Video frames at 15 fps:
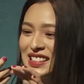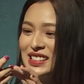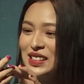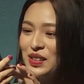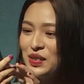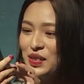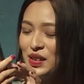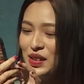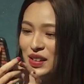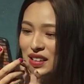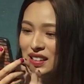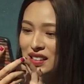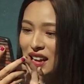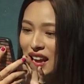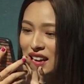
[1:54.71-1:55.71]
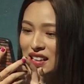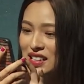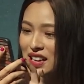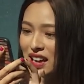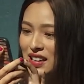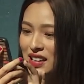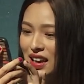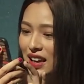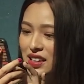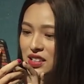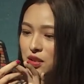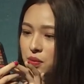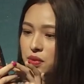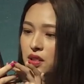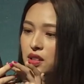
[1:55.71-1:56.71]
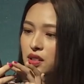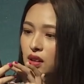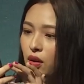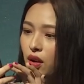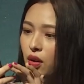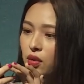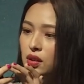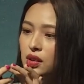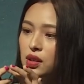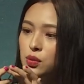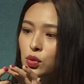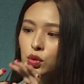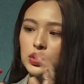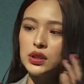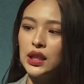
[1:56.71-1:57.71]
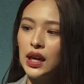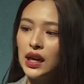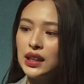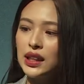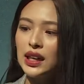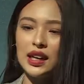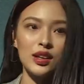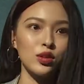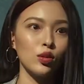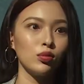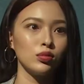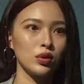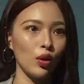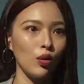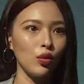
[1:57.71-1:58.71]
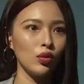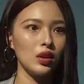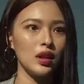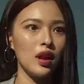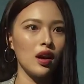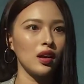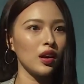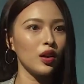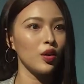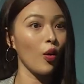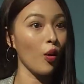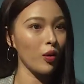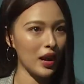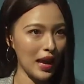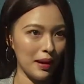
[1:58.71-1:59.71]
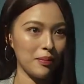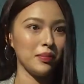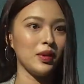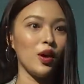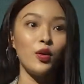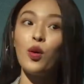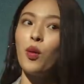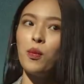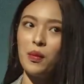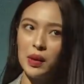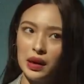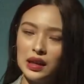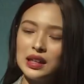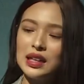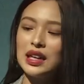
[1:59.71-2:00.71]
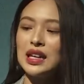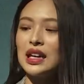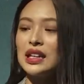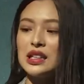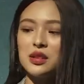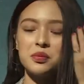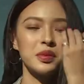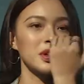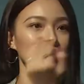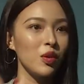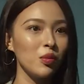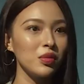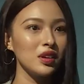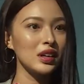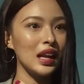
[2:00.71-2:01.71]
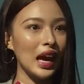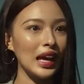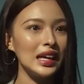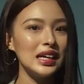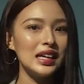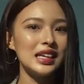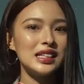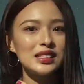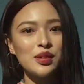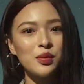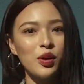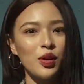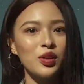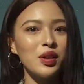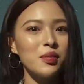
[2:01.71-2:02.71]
Sau rồi hay đi hay hay đi chụp, cái lâu lâu rồi cái mùa Tết hay là Trung Thu gì đó có đồ đẹp, có đồ mới là chắc đi chụp chân dung như thế này. Xong kiểu là